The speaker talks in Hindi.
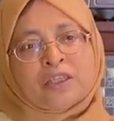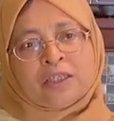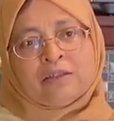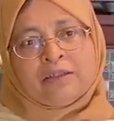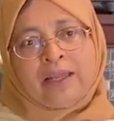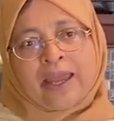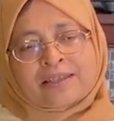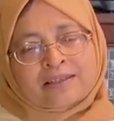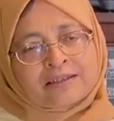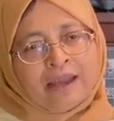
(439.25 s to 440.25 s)
सी यू
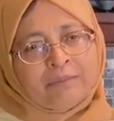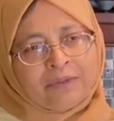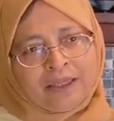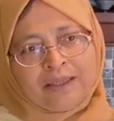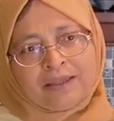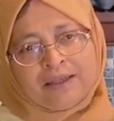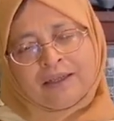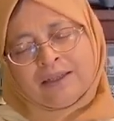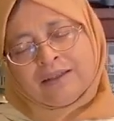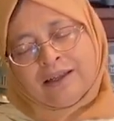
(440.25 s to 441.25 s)
नेक्स्ट टाइम टेक
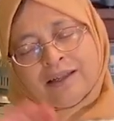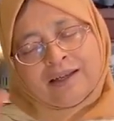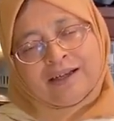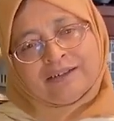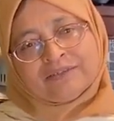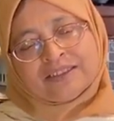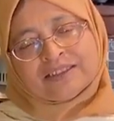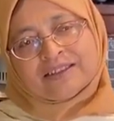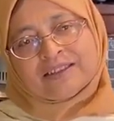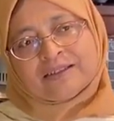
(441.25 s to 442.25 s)
केयर एंड अल्लाह हाफिज़